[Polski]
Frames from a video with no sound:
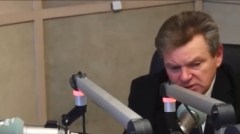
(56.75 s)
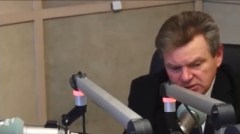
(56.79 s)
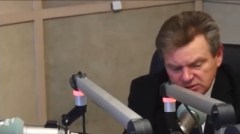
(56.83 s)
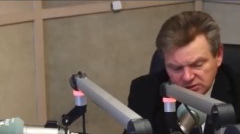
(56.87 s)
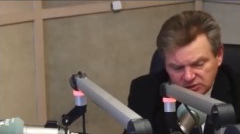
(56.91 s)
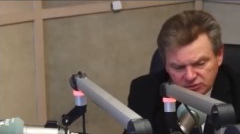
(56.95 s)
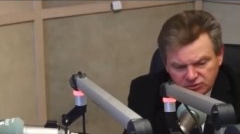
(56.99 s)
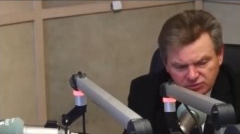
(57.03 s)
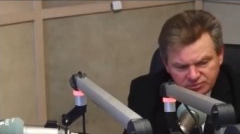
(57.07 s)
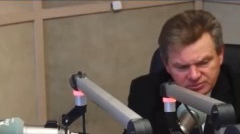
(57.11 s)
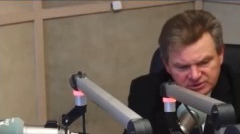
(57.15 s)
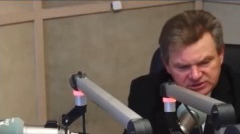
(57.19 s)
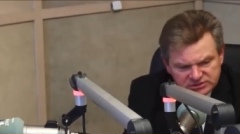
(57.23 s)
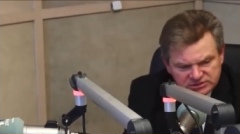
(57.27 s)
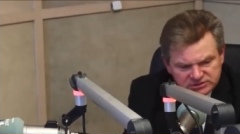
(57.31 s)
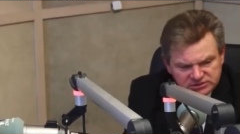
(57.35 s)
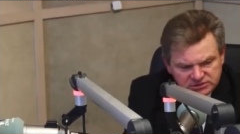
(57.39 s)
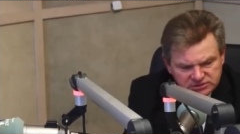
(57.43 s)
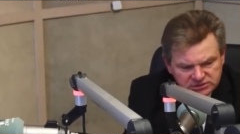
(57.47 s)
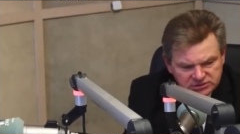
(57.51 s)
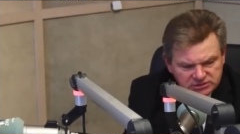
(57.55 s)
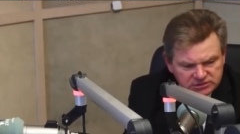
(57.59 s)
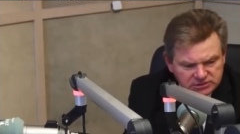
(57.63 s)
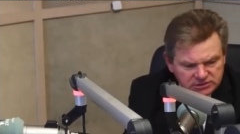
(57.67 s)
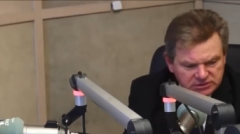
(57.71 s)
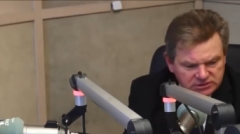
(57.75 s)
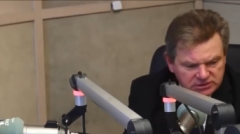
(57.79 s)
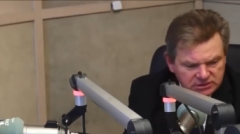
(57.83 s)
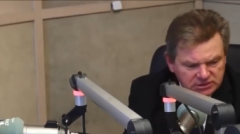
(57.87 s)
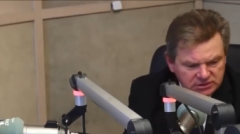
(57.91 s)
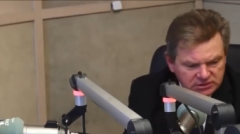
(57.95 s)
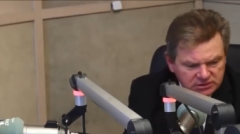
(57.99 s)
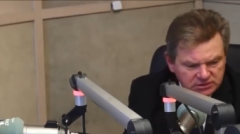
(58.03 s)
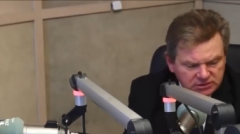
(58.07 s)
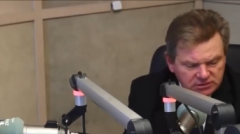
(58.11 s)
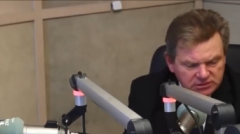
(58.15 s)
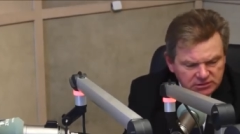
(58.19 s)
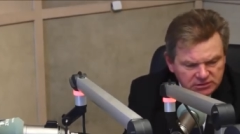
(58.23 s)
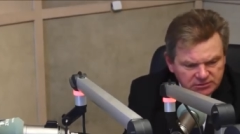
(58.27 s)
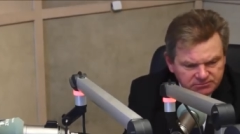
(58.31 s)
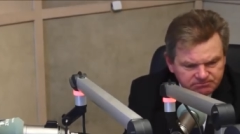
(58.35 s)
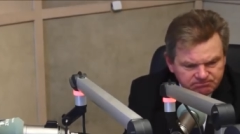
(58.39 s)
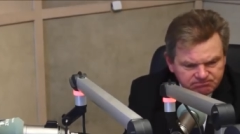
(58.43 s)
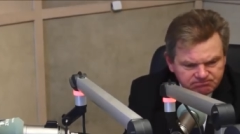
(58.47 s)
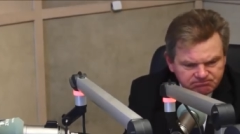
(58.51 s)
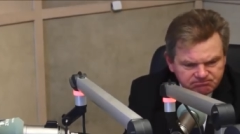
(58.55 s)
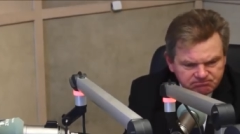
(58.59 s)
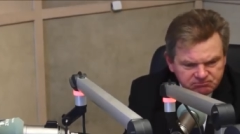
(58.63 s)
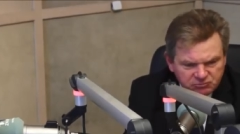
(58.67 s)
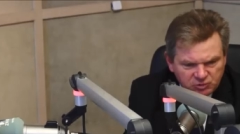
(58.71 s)
Natomiast y, ten
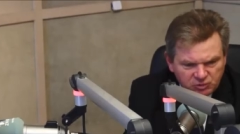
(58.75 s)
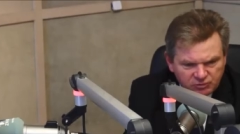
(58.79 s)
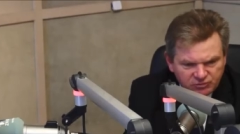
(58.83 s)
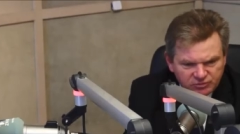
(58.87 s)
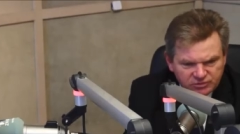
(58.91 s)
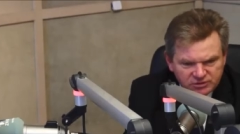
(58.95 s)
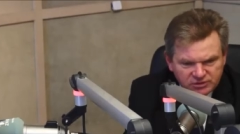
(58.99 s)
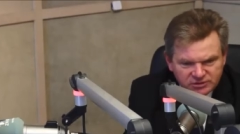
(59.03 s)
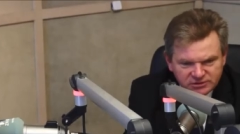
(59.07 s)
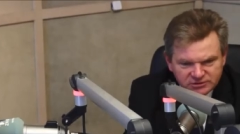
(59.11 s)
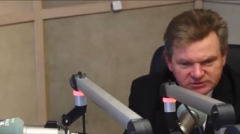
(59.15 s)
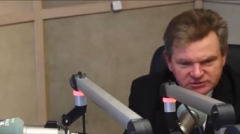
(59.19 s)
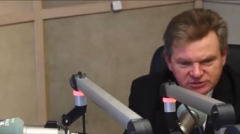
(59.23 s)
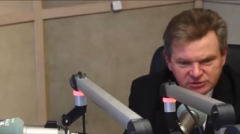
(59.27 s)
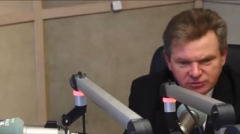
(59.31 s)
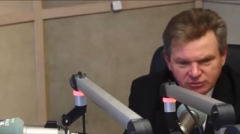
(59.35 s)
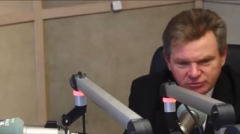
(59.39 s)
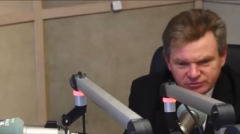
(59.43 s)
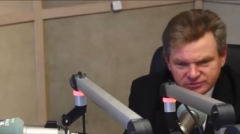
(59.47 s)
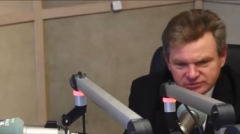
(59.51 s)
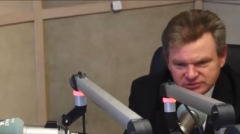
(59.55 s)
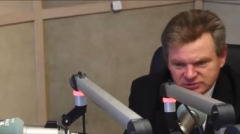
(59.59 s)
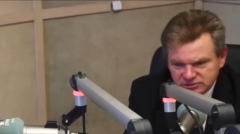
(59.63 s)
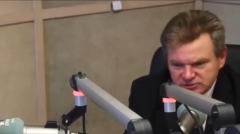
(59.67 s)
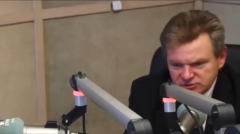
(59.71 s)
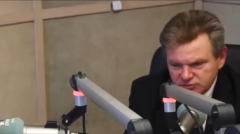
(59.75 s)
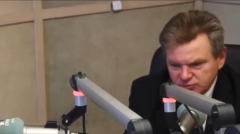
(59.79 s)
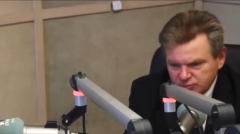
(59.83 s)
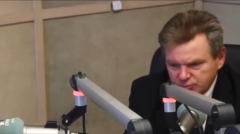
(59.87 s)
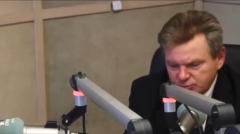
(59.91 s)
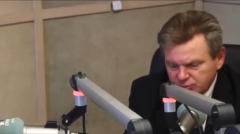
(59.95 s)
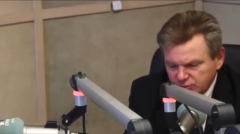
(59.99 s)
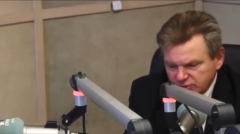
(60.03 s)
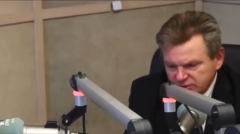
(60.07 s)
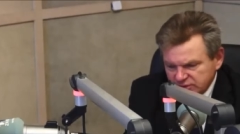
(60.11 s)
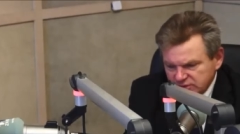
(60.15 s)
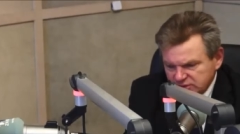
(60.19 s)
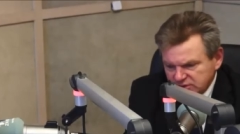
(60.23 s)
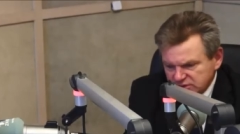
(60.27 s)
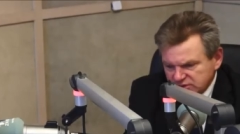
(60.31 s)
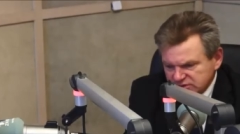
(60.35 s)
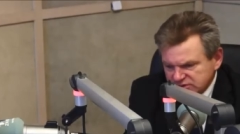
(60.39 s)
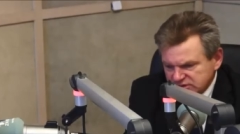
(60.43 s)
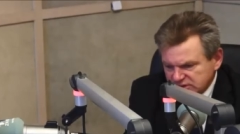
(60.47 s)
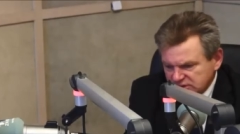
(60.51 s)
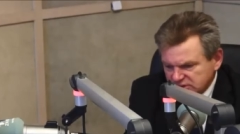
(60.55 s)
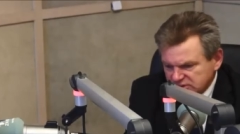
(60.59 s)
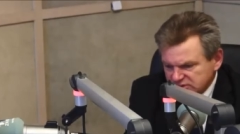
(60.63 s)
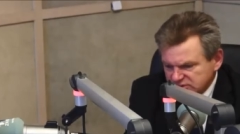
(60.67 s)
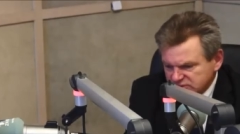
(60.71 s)
nowonarodzający się polityk
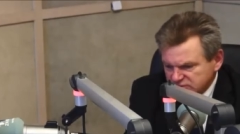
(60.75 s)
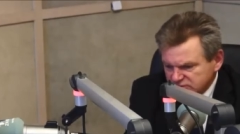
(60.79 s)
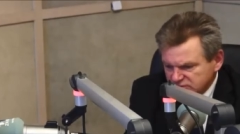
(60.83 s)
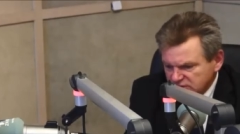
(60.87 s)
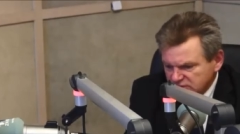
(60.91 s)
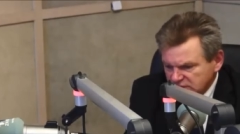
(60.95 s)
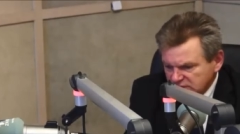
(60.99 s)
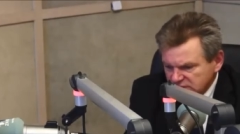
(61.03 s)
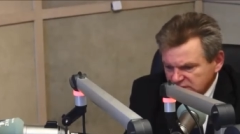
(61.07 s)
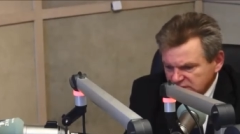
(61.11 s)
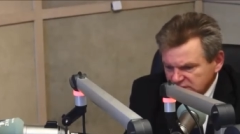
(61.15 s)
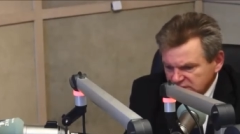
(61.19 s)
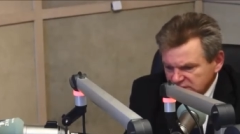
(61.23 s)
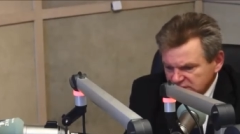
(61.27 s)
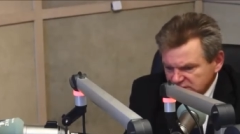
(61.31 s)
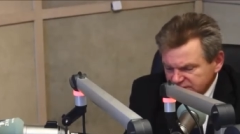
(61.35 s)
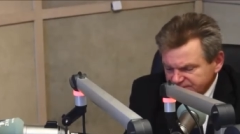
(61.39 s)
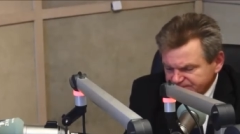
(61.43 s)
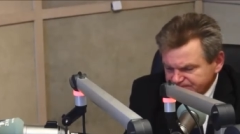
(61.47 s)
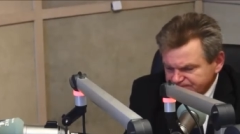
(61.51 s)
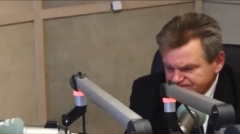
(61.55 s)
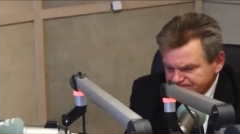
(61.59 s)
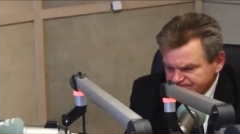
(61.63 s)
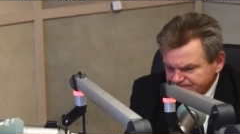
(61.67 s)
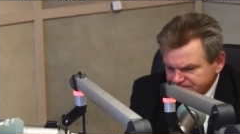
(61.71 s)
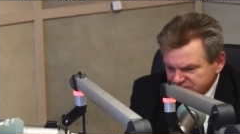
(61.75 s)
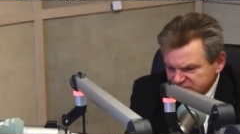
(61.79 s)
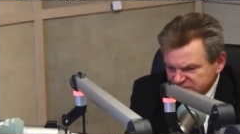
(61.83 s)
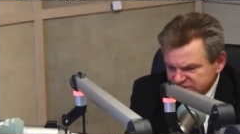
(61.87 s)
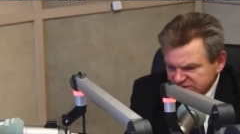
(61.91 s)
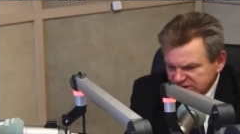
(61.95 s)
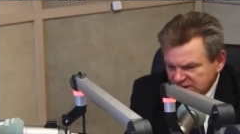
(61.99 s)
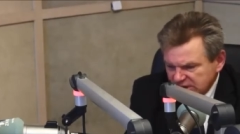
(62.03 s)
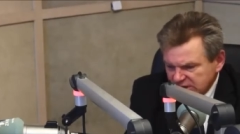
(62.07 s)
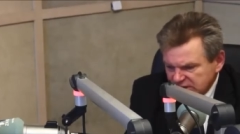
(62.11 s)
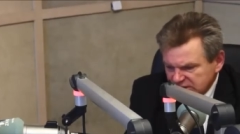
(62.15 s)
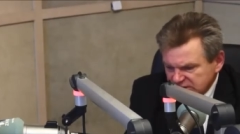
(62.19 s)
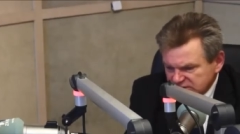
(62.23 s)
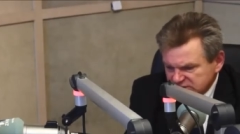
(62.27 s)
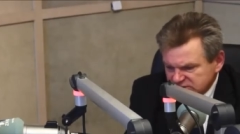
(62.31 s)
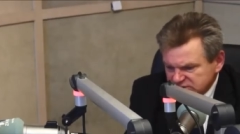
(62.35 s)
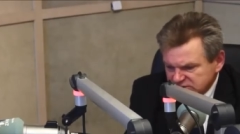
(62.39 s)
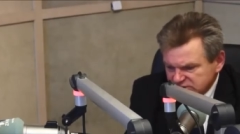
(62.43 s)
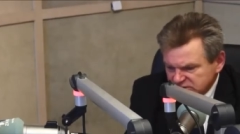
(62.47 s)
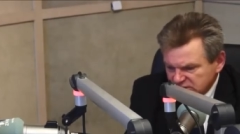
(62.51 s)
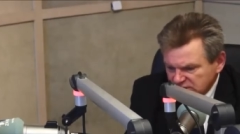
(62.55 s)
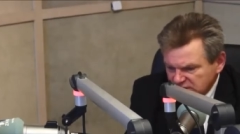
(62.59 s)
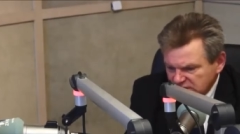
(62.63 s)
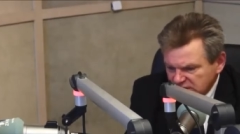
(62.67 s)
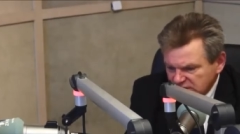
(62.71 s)
stara się mm,
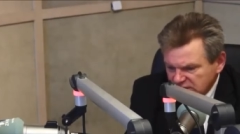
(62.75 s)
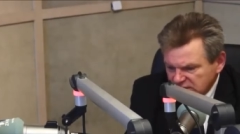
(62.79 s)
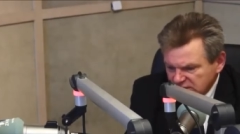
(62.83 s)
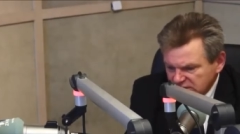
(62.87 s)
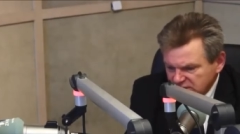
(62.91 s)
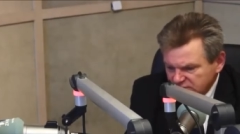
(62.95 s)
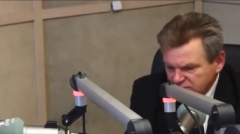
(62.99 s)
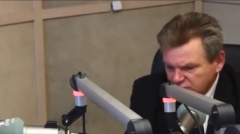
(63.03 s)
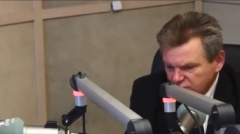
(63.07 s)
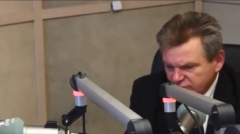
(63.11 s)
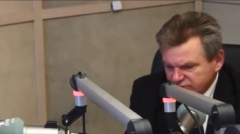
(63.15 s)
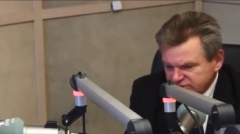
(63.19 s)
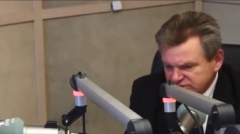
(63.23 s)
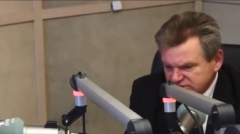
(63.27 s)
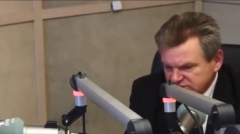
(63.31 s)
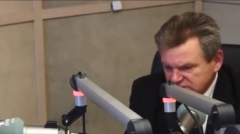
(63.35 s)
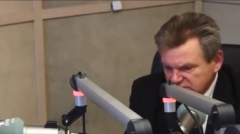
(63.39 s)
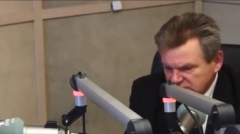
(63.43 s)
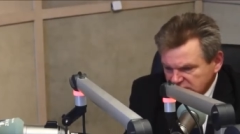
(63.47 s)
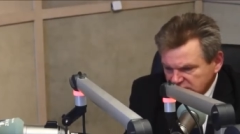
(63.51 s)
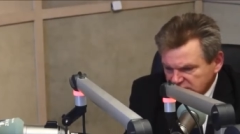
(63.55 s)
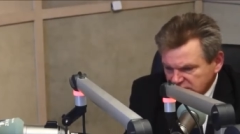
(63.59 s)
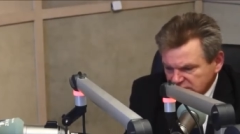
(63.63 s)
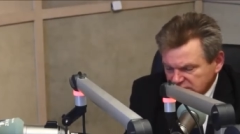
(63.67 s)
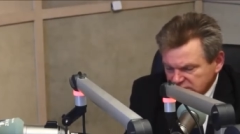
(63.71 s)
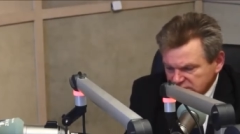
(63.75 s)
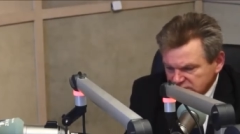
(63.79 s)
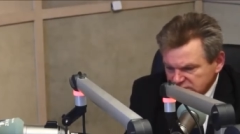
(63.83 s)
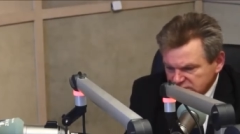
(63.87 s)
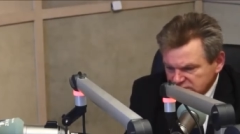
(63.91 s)
działać na emocjach